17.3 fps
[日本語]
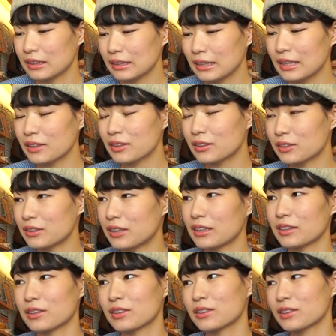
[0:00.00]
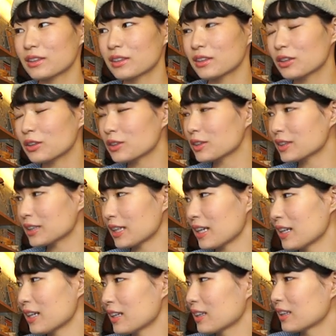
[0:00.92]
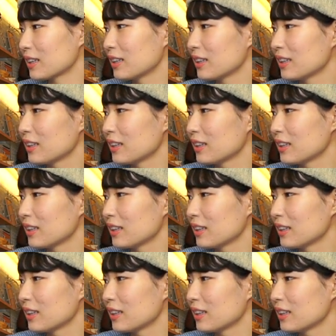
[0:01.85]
結構あの突然